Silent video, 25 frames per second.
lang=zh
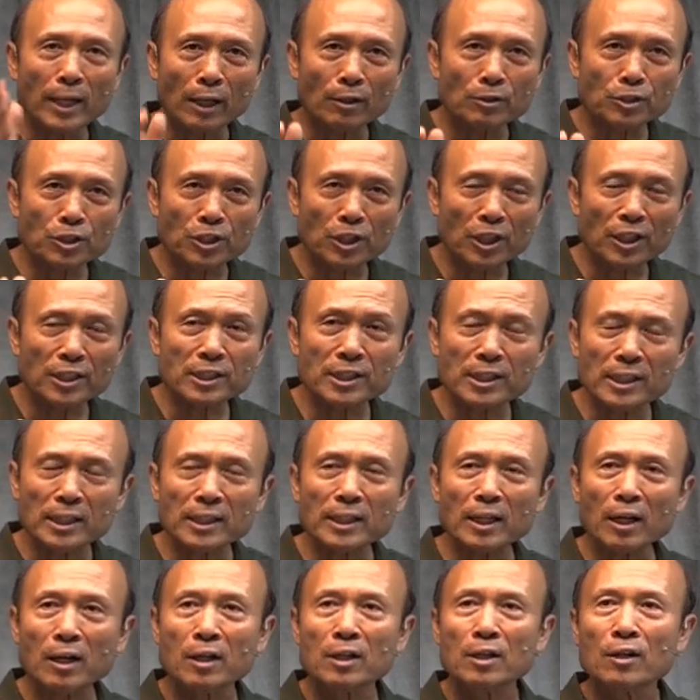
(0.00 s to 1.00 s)
有学
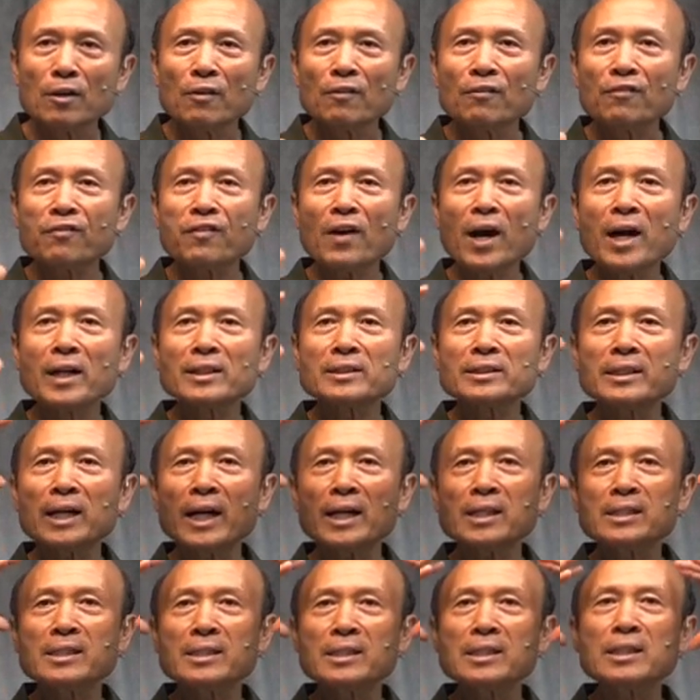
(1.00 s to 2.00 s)
习的放
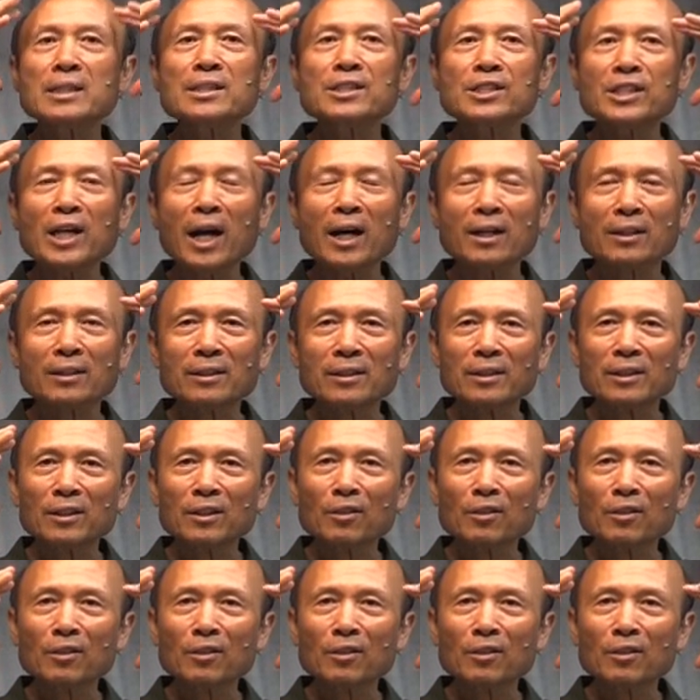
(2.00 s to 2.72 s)
在信上。